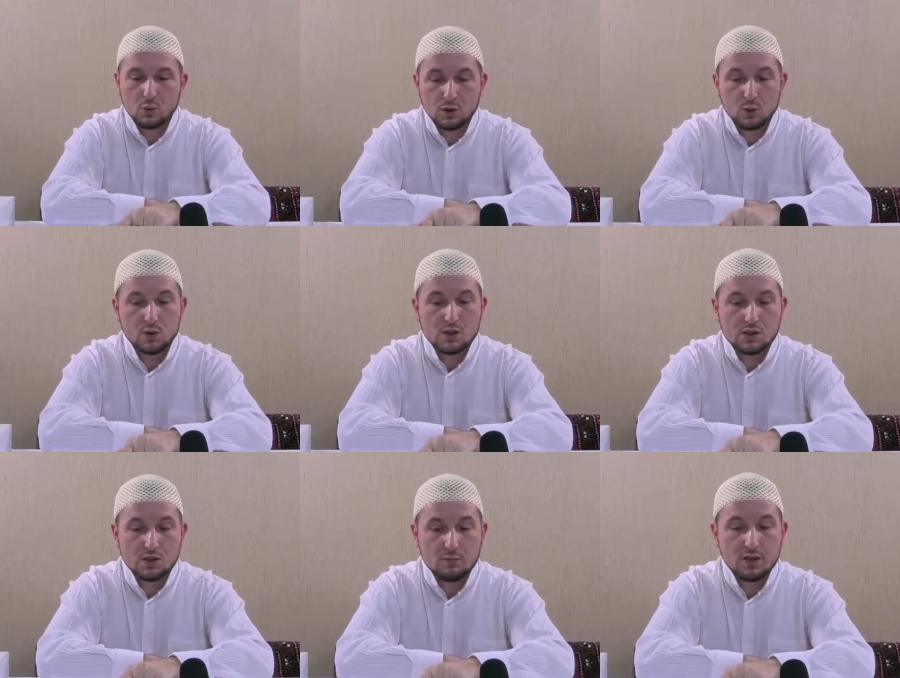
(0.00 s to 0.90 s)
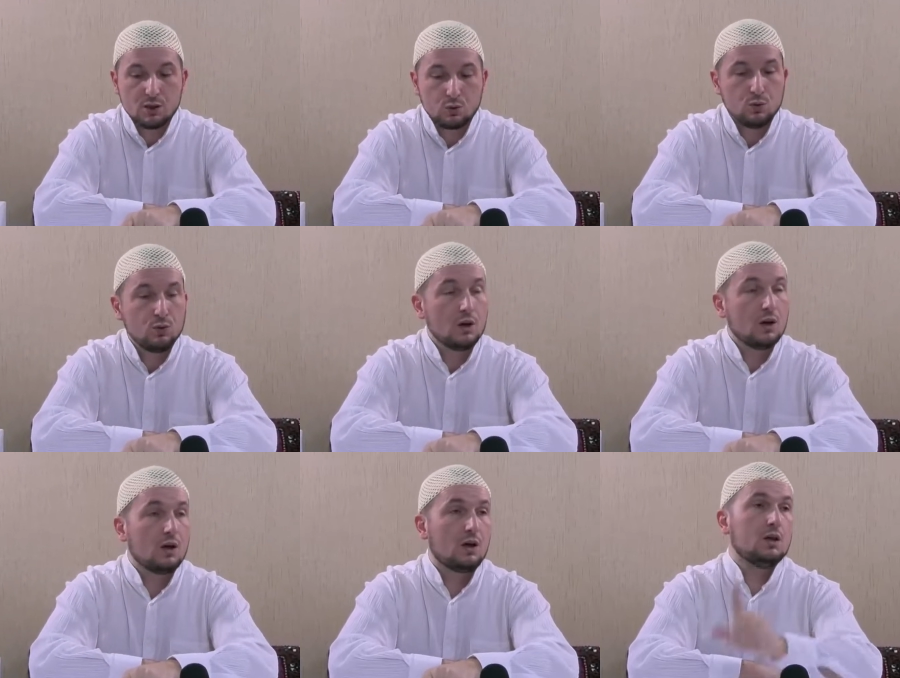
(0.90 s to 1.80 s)
Ve huve's-semi'ul
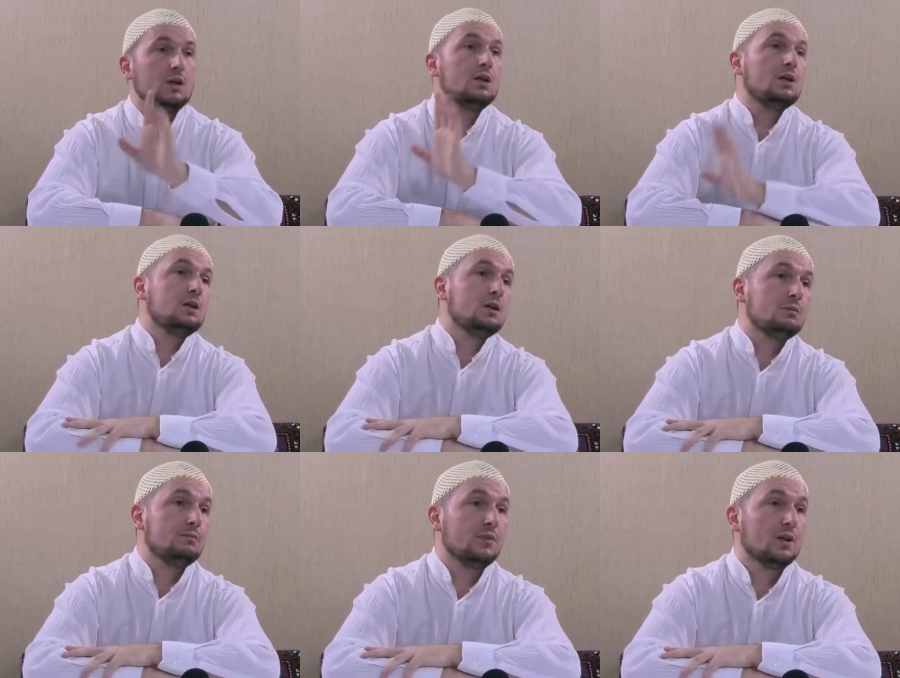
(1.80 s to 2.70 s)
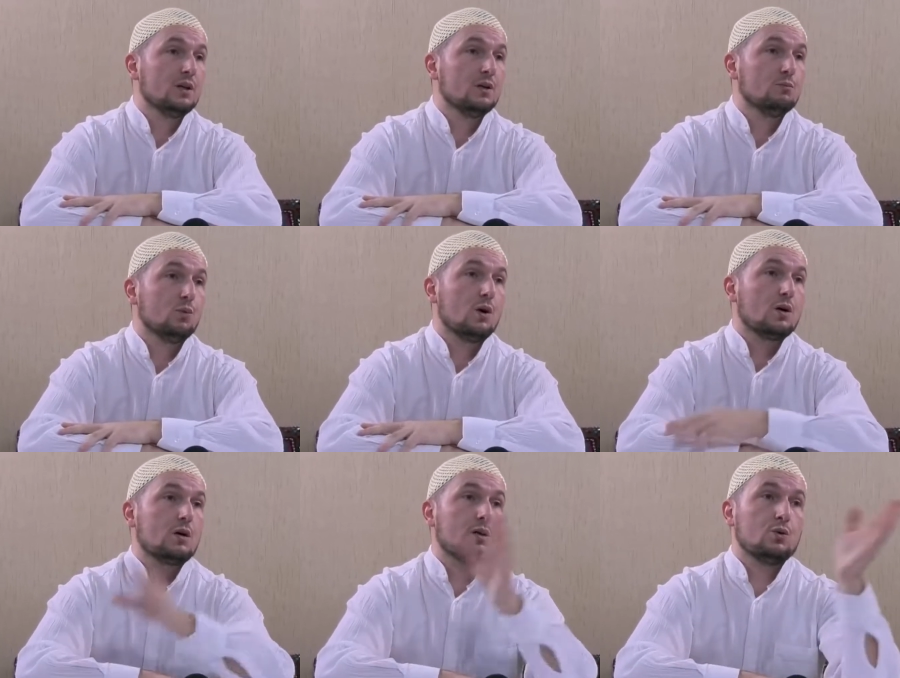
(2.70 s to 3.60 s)
alim.
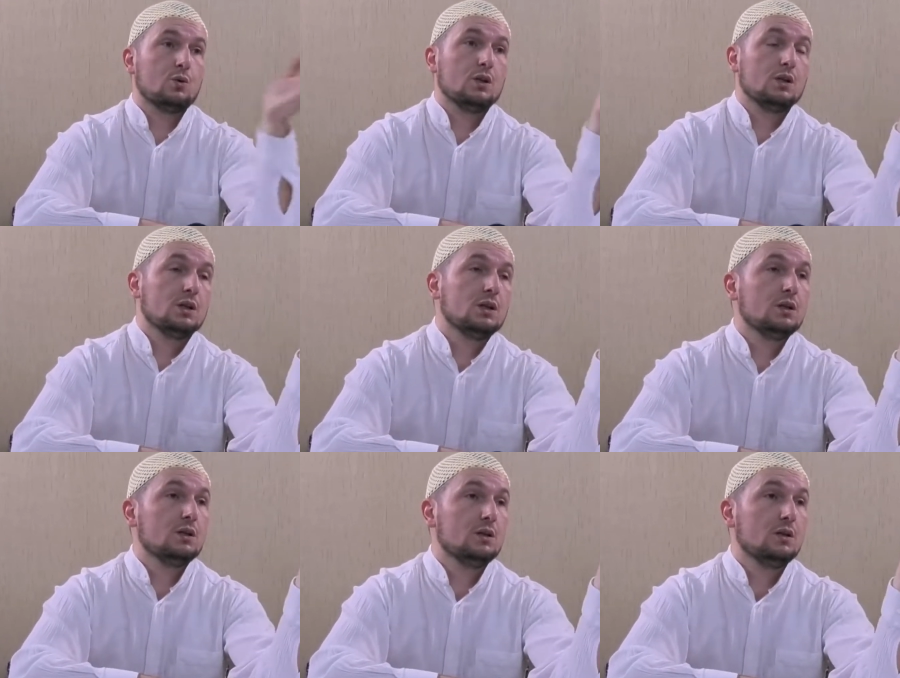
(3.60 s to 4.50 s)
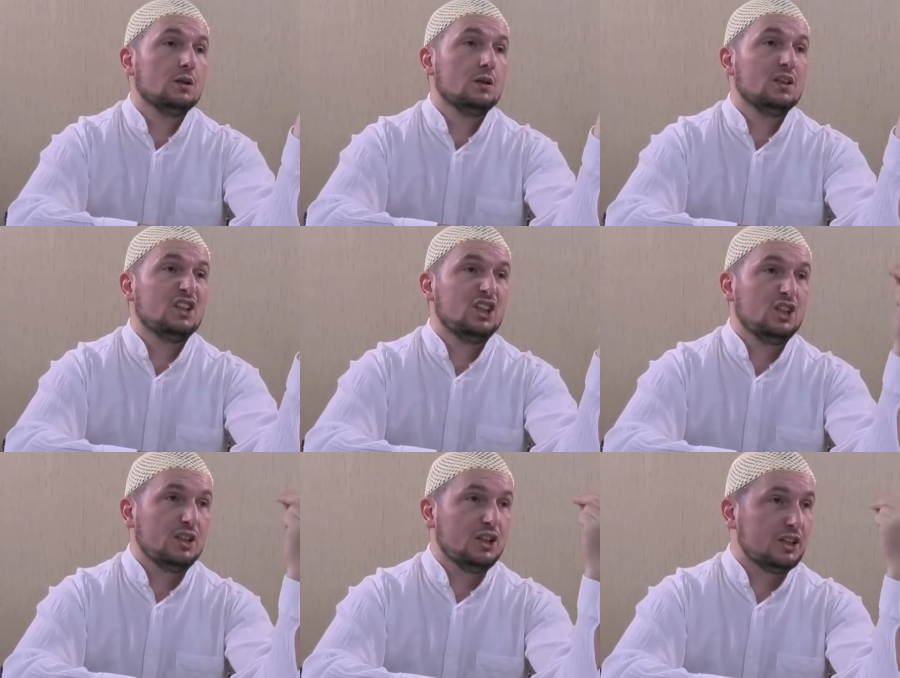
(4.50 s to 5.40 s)
Muhakkak ki Allah
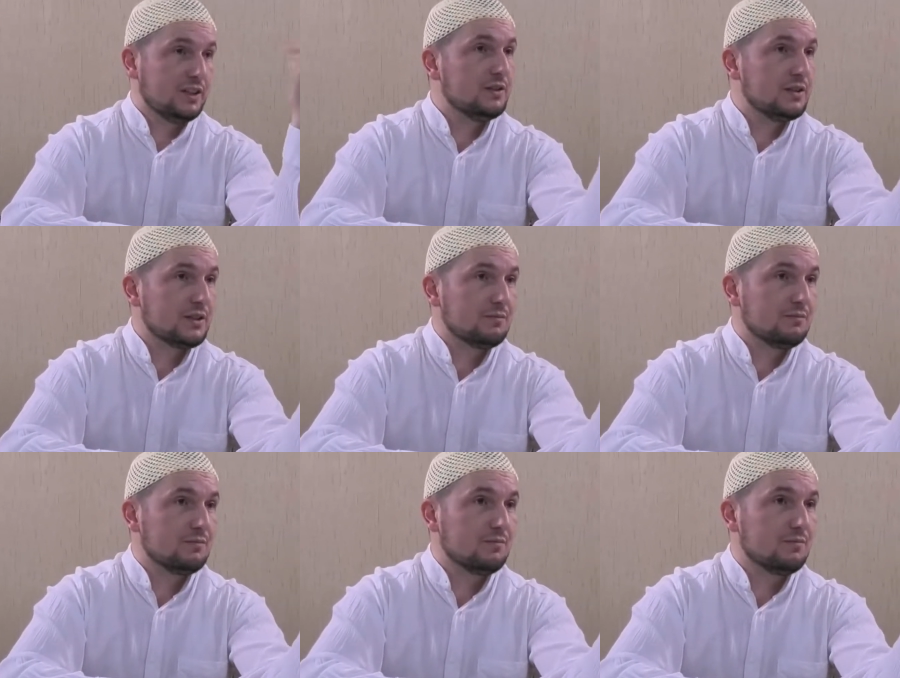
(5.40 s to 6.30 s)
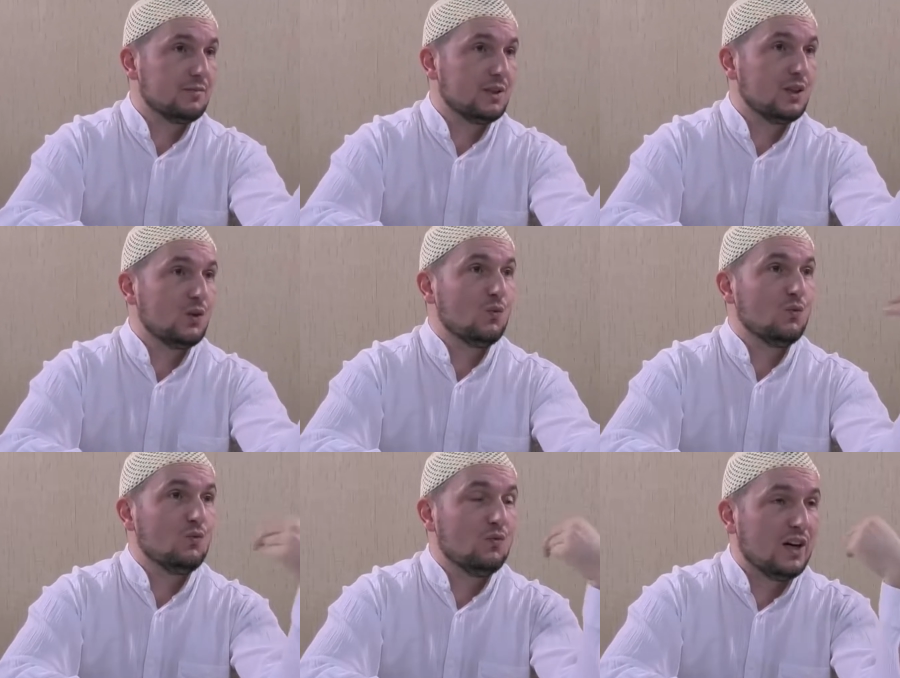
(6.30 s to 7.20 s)
işitendir
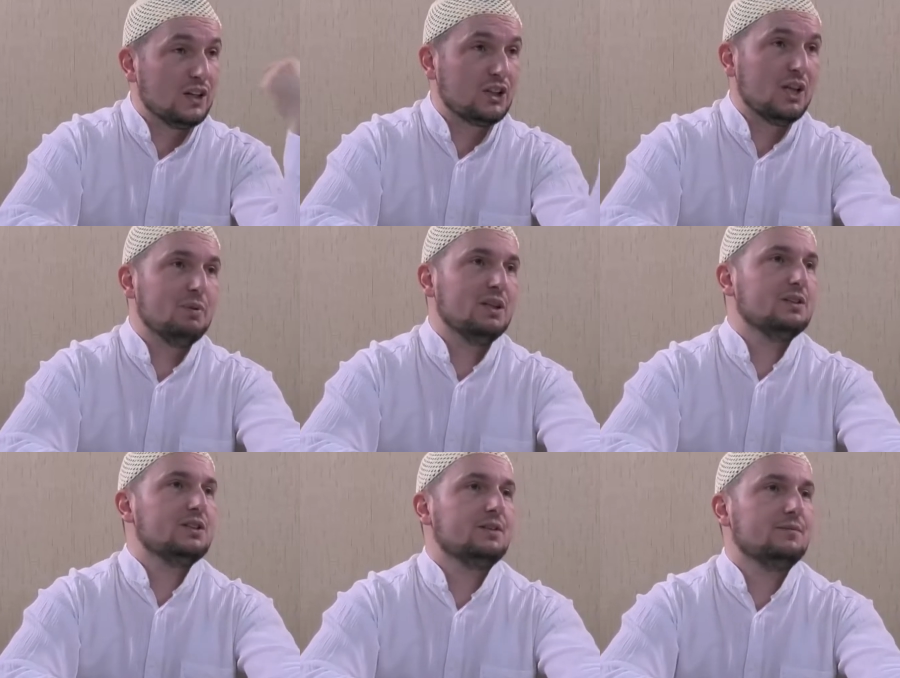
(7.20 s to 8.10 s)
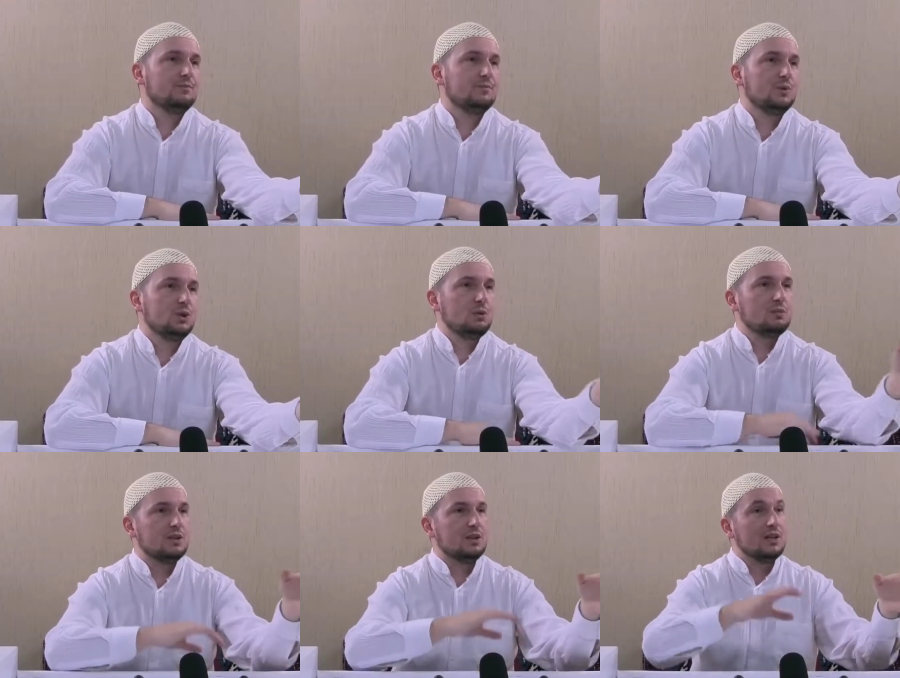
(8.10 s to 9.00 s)
ve her şeyi bilendir.
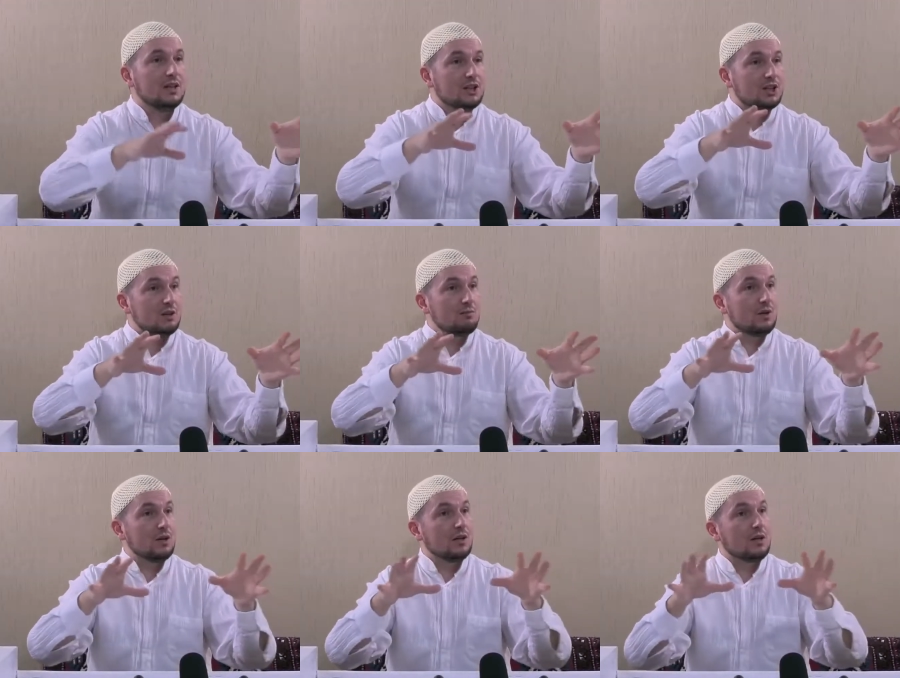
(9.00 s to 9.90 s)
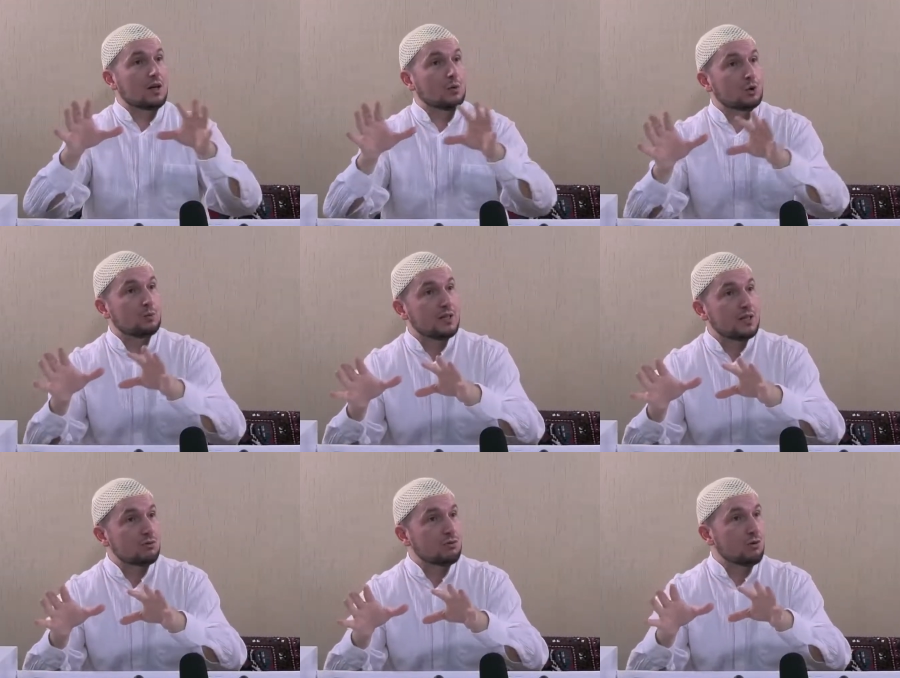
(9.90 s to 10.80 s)
Şimdi kim Allah'a kavuşmayı
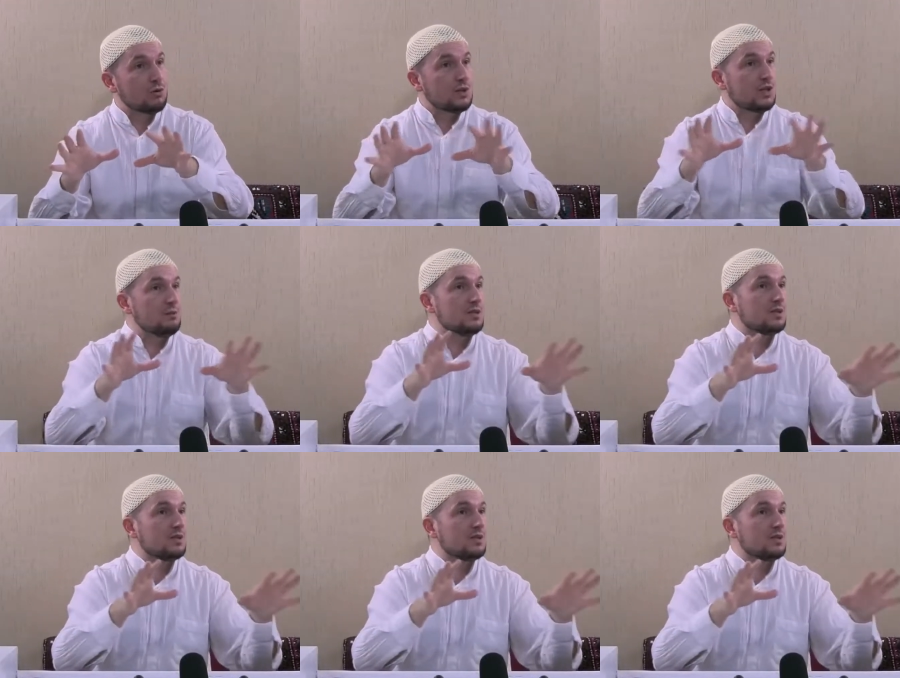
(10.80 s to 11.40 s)
istiyor, kim